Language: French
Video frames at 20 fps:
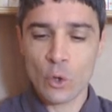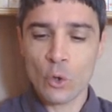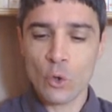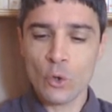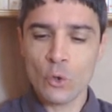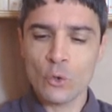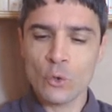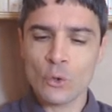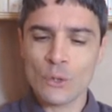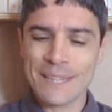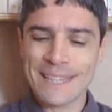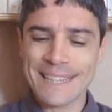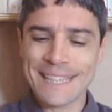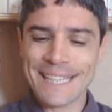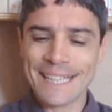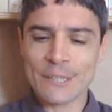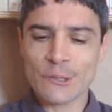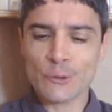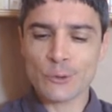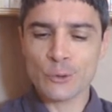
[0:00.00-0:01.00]
une
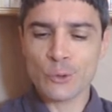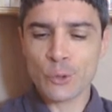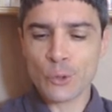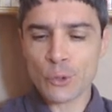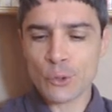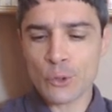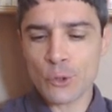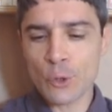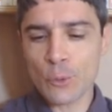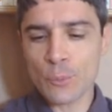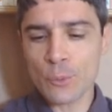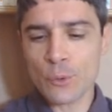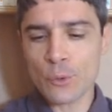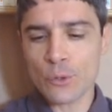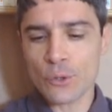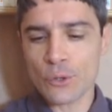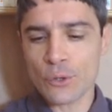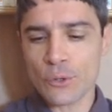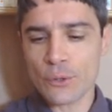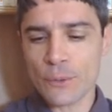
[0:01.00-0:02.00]
texture
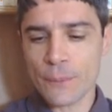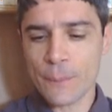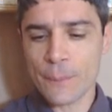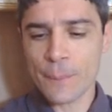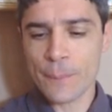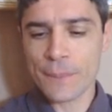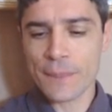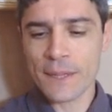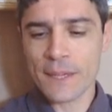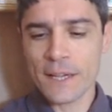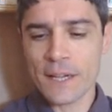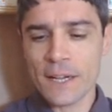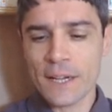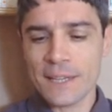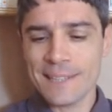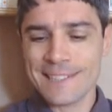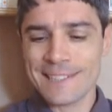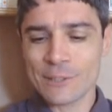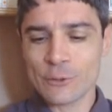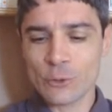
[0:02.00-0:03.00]
commune,
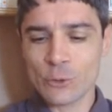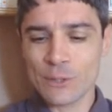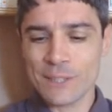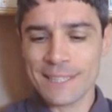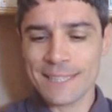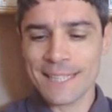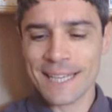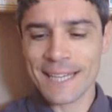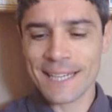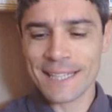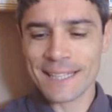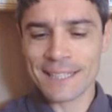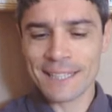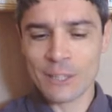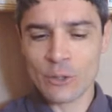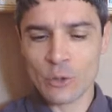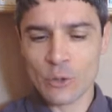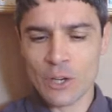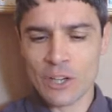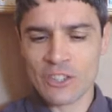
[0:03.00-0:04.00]
la solidarité
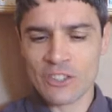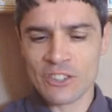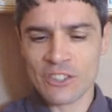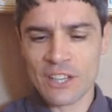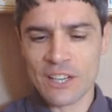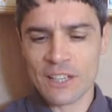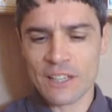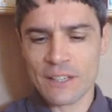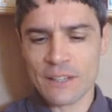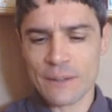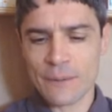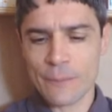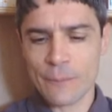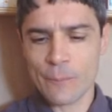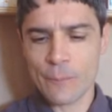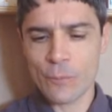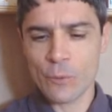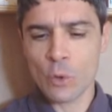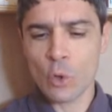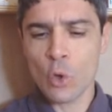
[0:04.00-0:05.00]
de la chaîne,
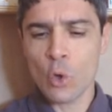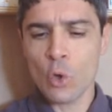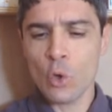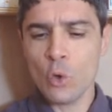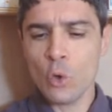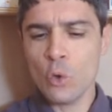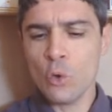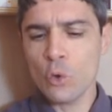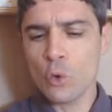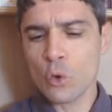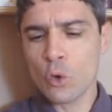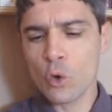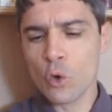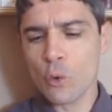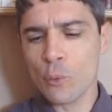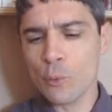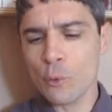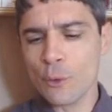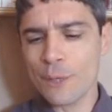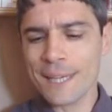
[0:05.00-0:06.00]
une
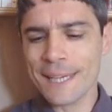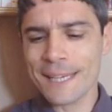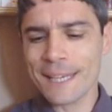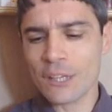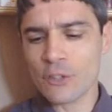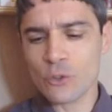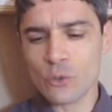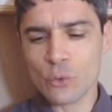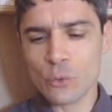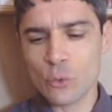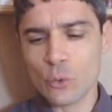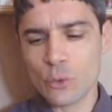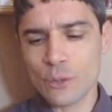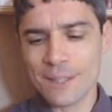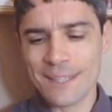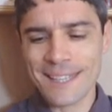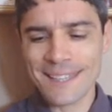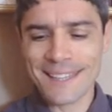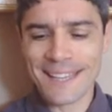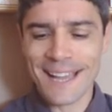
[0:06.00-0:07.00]
communication
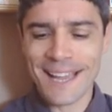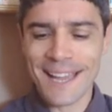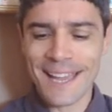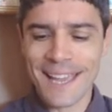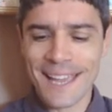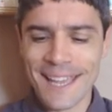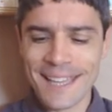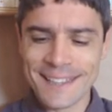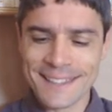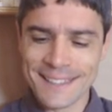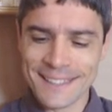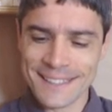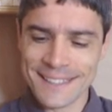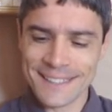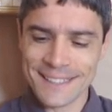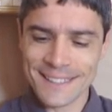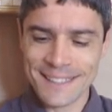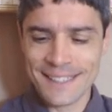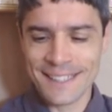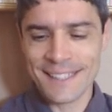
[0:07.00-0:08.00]
d'être à être
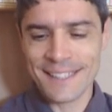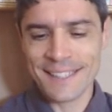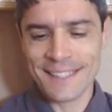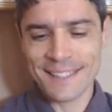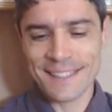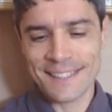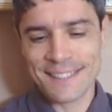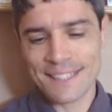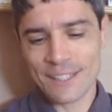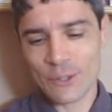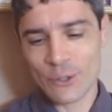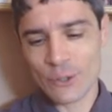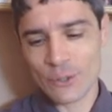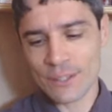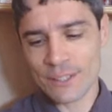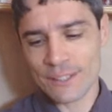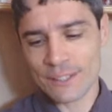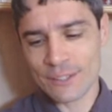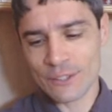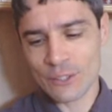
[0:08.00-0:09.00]
qui rend
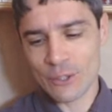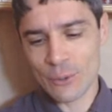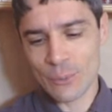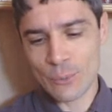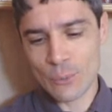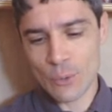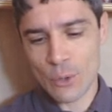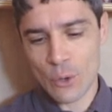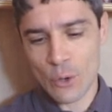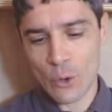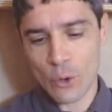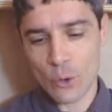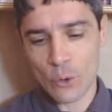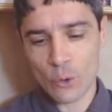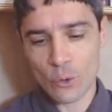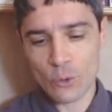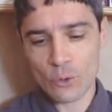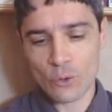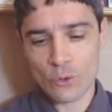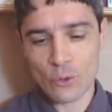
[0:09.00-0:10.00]
les hommes
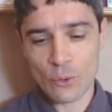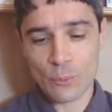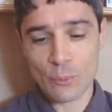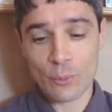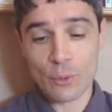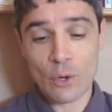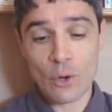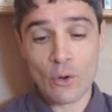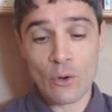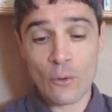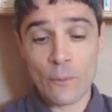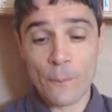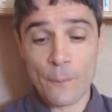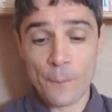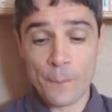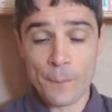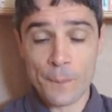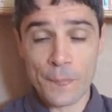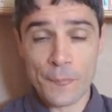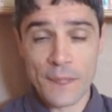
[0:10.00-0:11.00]
ressemblants
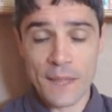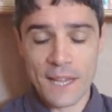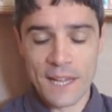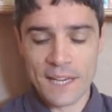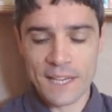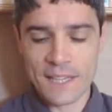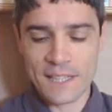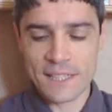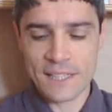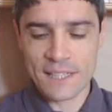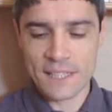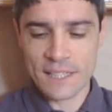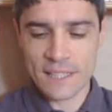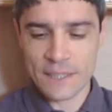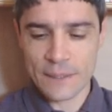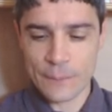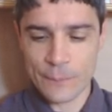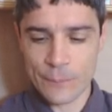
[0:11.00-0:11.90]
et ligués.